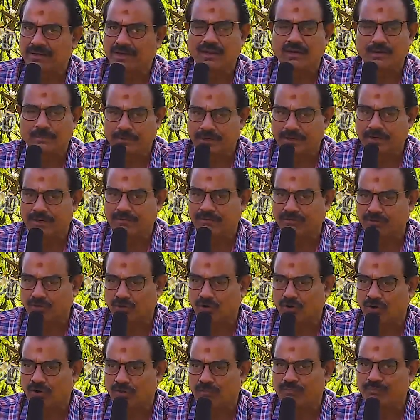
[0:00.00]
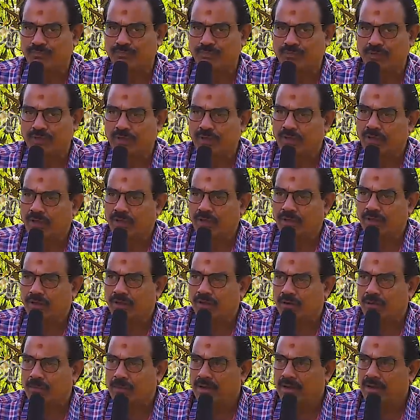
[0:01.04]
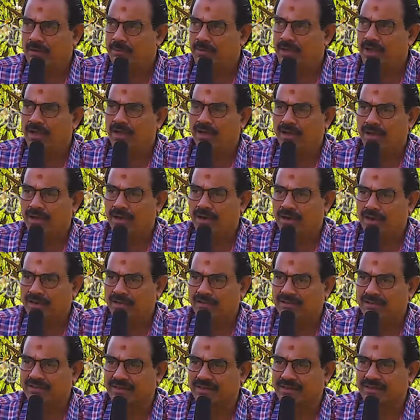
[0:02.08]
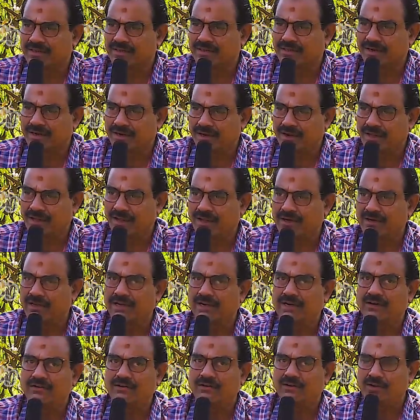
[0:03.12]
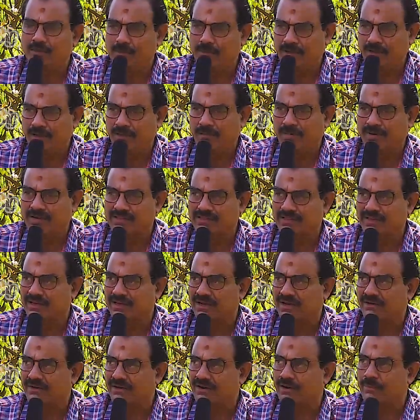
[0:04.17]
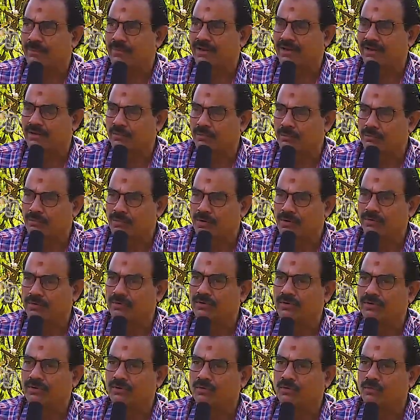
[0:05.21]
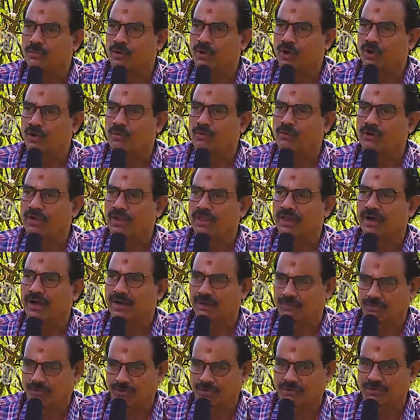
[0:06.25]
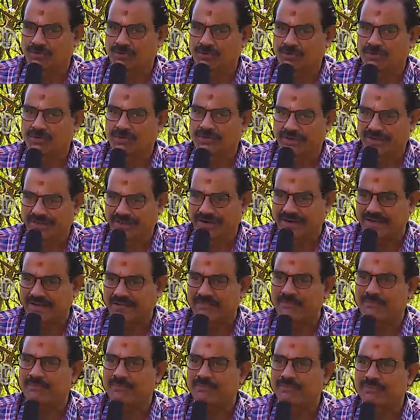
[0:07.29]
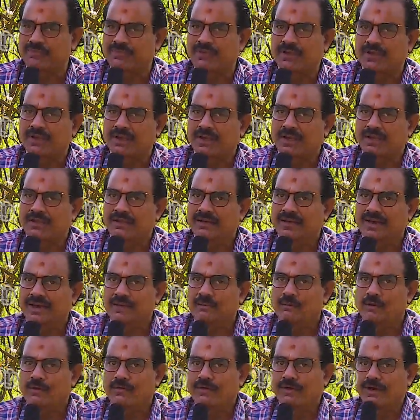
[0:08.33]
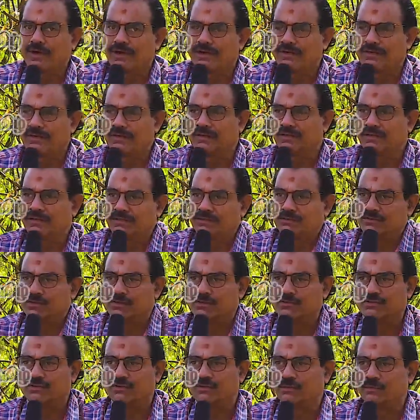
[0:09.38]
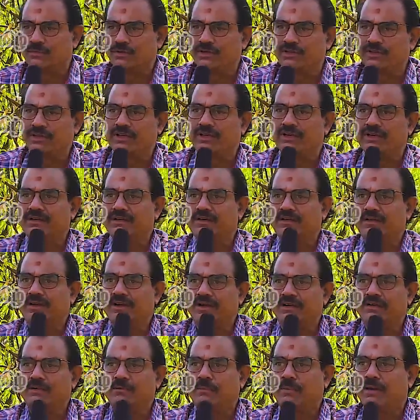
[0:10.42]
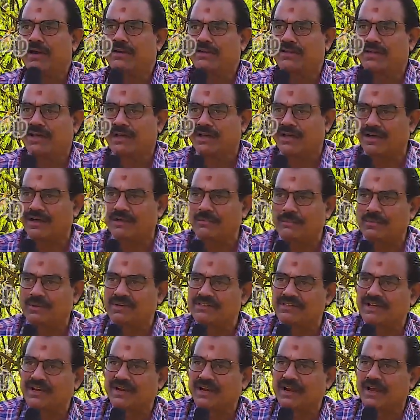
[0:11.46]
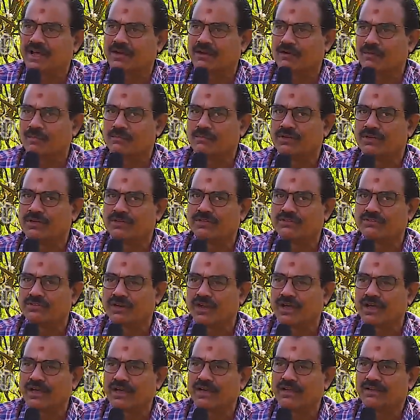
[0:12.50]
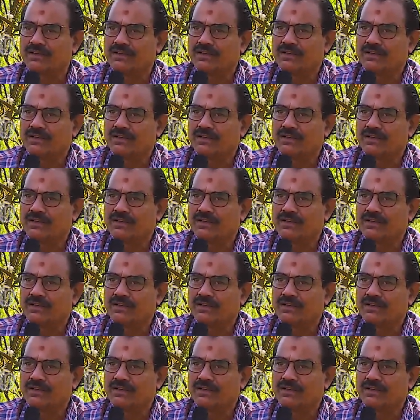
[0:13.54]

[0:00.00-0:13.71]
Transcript: நாலு பேர் வந்திருக்கோம் ரொம்ப அருமையாக நடந்துக்கிட்டு இருக்குது எல்லா நிகழ்வுகளுமே மனசை கவர்ற மாதிரி ரொம்பவும் உபயோகம் உள்ளதாகவும் இருக்குது இதில் அனுபவங்கள்னு சொல்ல சொல்லும் பொழுது ரெண்டு பார்ட்டாக பிரித்தா நல்லாயிருக்கும்னு சொன்னாங்க